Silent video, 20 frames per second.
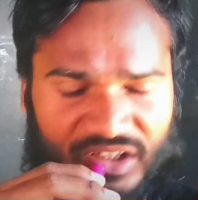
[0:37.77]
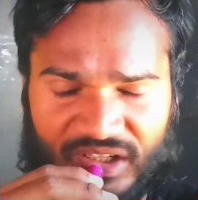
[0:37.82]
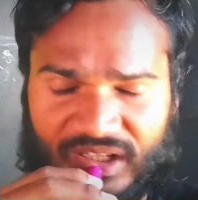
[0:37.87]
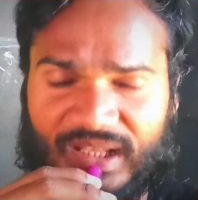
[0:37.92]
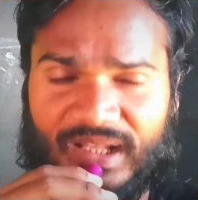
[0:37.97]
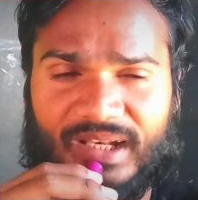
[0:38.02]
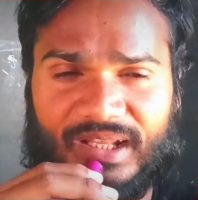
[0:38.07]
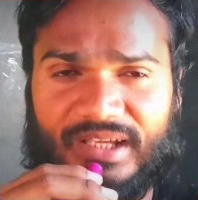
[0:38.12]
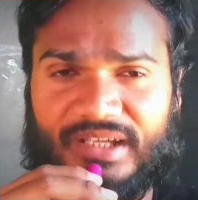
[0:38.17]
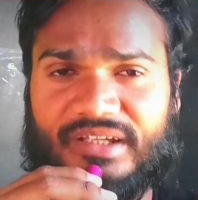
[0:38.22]

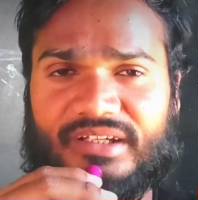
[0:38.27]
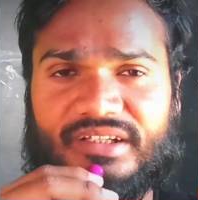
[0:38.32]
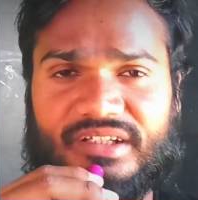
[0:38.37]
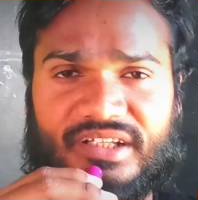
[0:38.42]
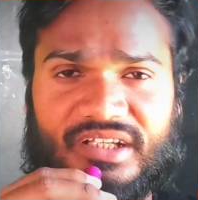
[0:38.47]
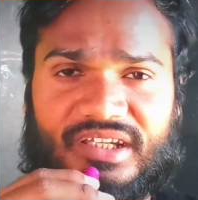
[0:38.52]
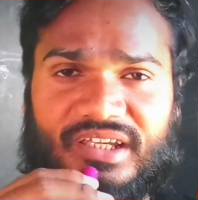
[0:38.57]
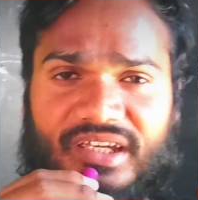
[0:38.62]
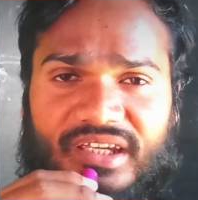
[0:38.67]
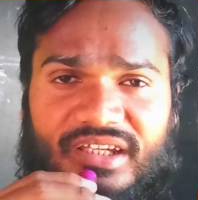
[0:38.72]
रियल है
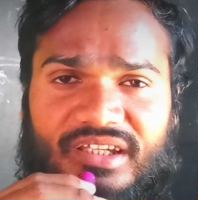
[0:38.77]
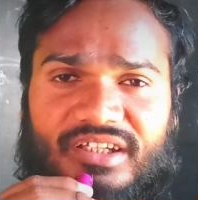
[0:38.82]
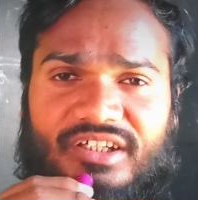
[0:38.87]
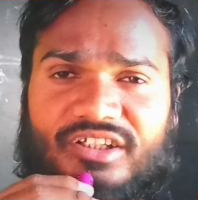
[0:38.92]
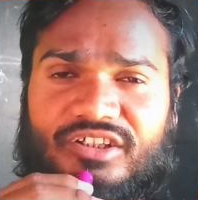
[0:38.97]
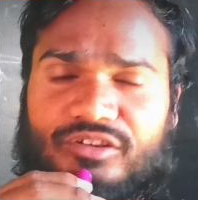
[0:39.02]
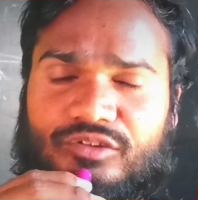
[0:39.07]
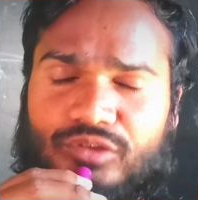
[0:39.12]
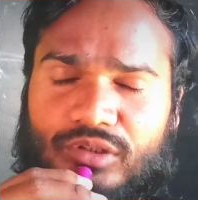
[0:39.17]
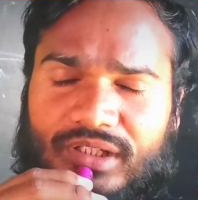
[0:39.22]
ठीक है
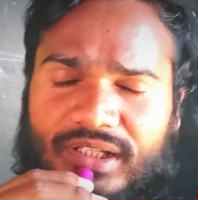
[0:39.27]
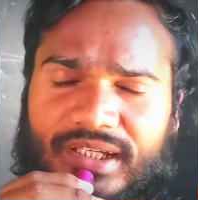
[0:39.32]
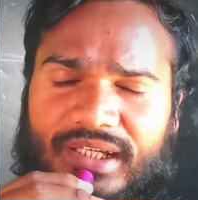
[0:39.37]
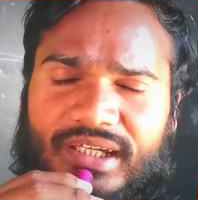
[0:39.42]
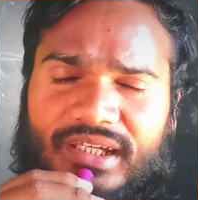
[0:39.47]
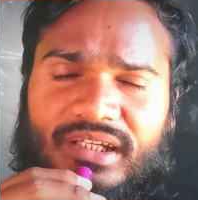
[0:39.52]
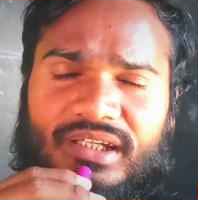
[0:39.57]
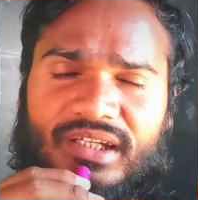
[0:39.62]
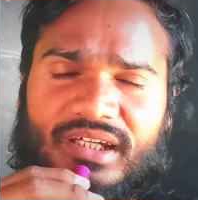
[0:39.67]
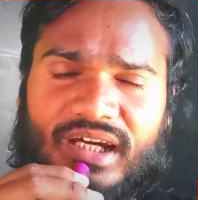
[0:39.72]

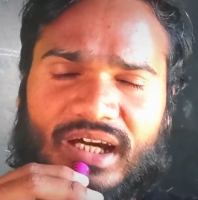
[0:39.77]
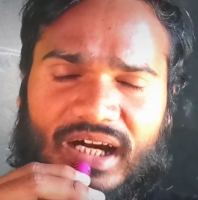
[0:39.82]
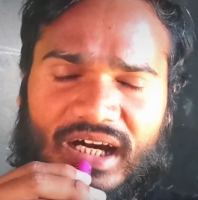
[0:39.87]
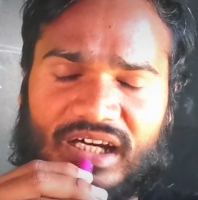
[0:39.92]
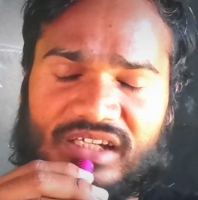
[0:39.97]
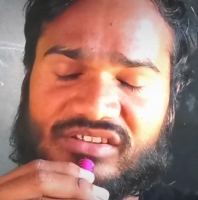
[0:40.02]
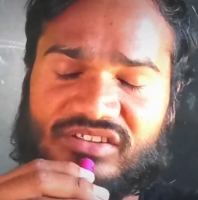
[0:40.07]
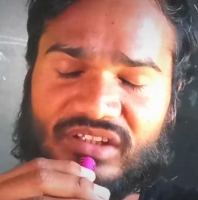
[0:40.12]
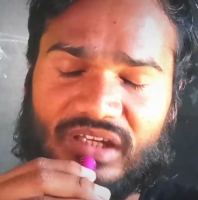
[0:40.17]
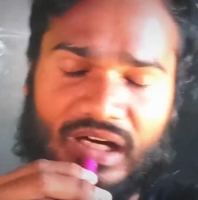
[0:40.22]
चलिए
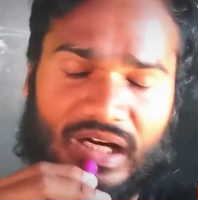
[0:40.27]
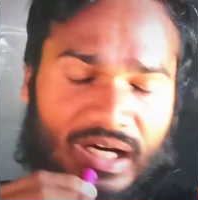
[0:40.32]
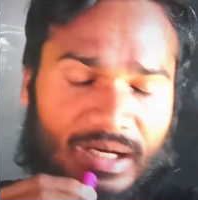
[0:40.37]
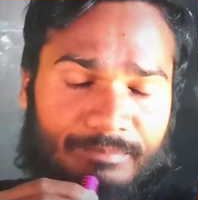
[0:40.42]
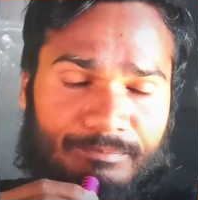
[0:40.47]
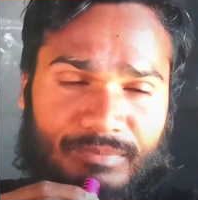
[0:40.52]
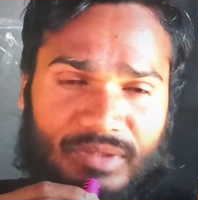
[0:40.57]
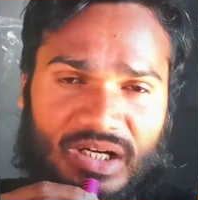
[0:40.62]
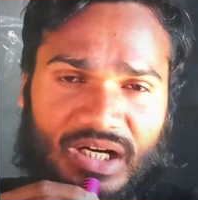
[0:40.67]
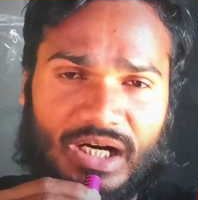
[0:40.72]
आज
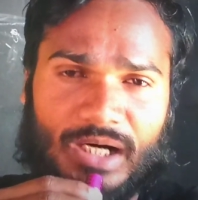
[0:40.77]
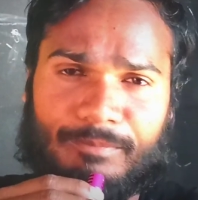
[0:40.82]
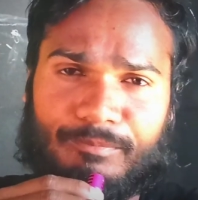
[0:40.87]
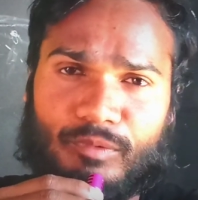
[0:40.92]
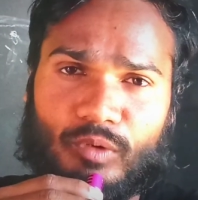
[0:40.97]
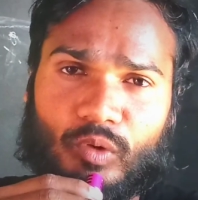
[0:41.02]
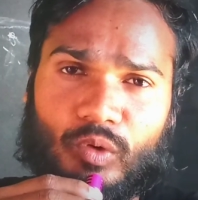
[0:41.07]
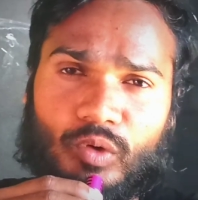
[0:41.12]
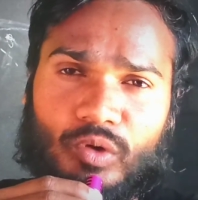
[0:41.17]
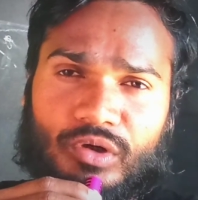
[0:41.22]
हम
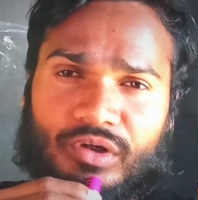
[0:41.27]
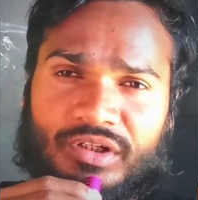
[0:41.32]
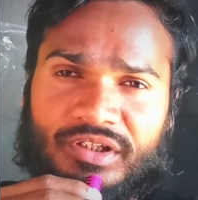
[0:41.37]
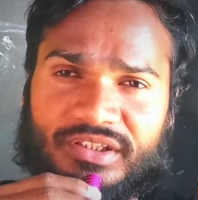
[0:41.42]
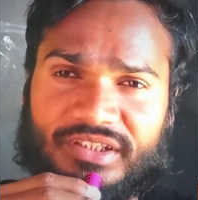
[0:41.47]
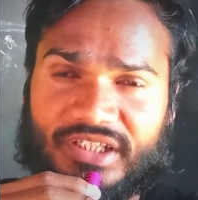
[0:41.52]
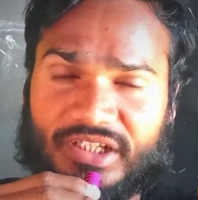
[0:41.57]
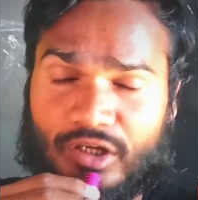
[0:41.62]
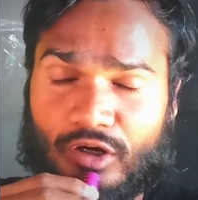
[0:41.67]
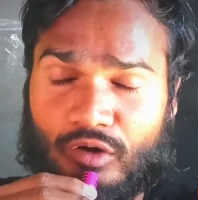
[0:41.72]
आपको
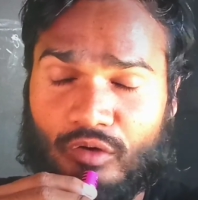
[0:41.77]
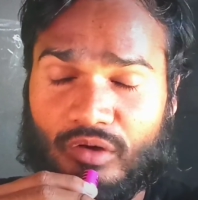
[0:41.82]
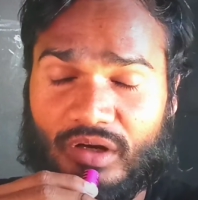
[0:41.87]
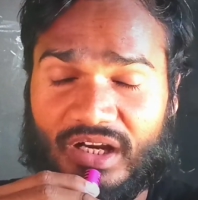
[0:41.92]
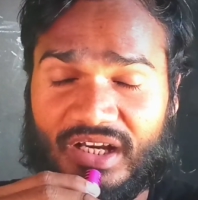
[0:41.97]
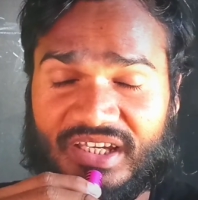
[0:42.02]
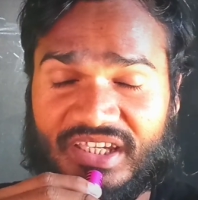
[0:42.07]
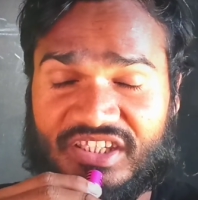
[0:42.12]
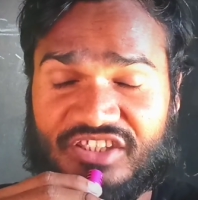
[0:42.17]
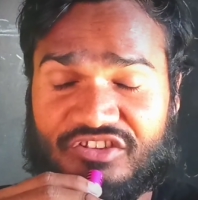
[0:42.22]

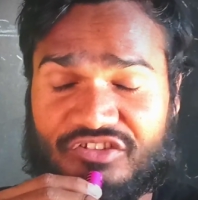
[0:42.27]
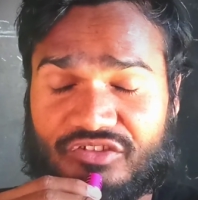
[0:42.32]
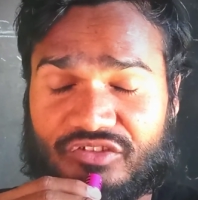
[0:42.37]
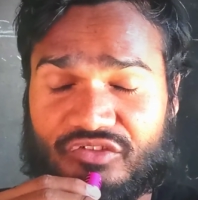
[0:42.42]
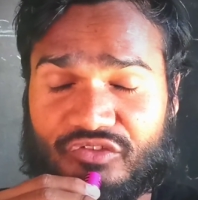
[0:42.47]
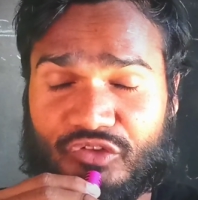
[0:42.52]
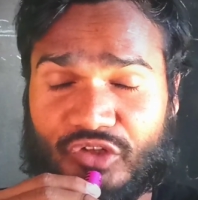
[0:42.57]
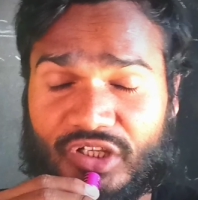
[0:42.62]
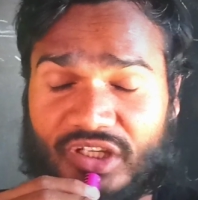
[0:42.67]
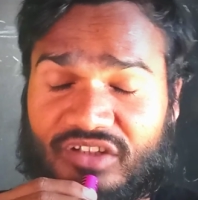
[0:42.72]
दिखाऊंगा
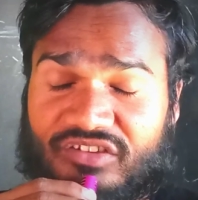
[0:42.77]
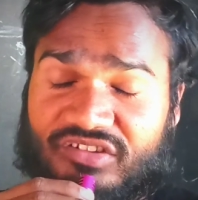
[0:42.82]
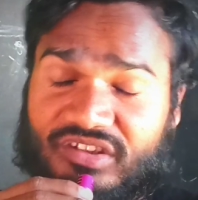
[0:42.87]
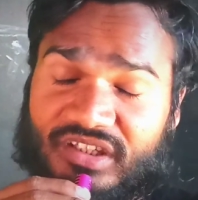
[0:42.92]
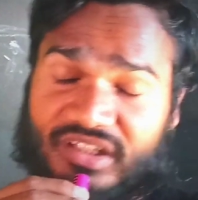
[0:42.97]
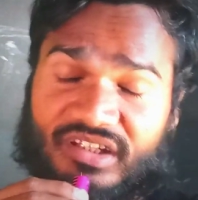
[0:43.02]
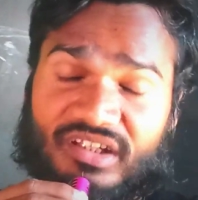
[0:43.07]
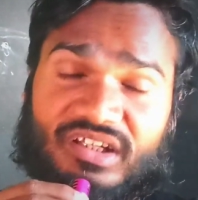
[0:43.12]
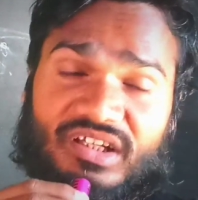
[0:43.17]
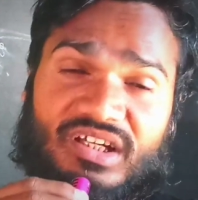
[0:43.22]
किस ट्रिक
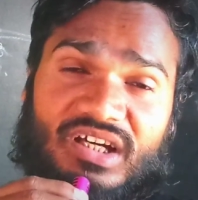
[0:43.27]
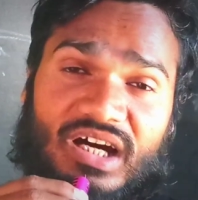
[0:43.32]
से